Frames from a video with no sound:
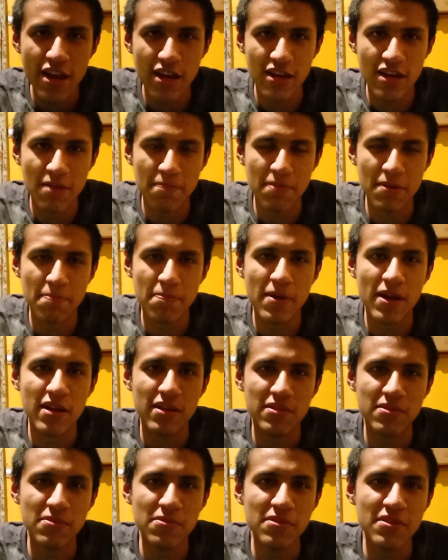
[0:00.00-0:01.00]
En la
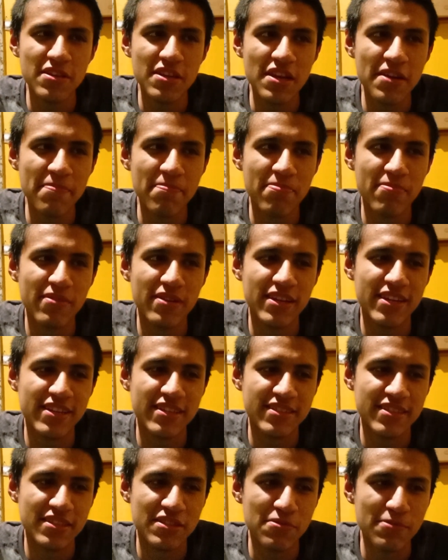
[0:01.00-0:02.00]
preparatoria,
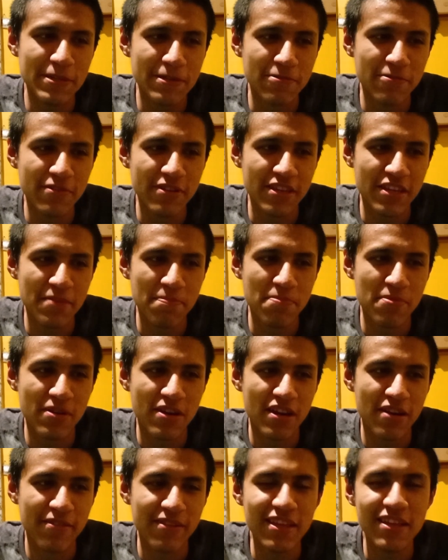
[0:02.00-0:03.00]
pues estuve con un equipo
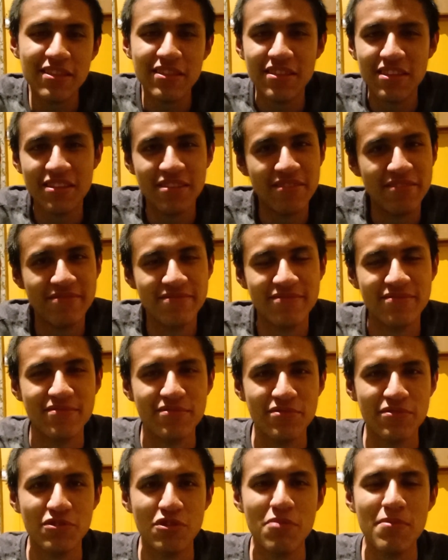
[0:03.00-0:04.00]
que la verdad mm,
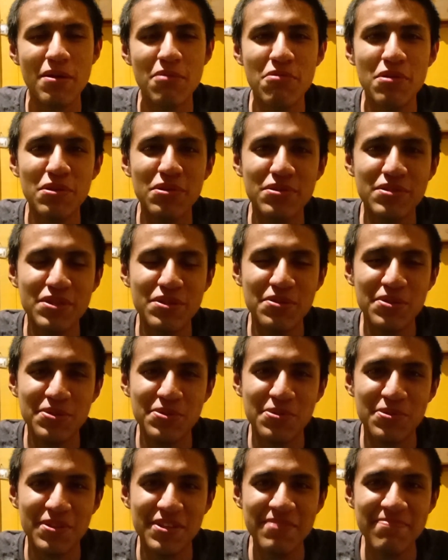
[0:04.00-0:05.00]
no me acuerdo si yo
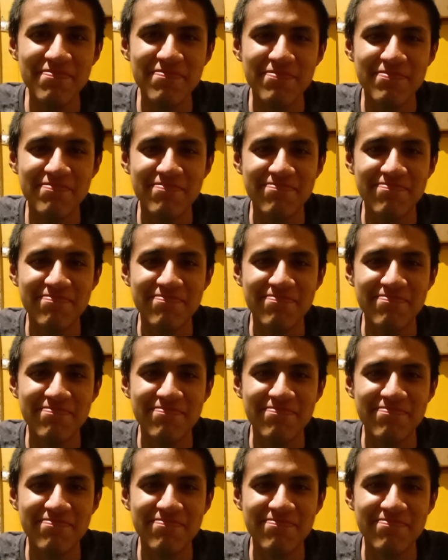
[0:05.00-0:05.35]
escogí,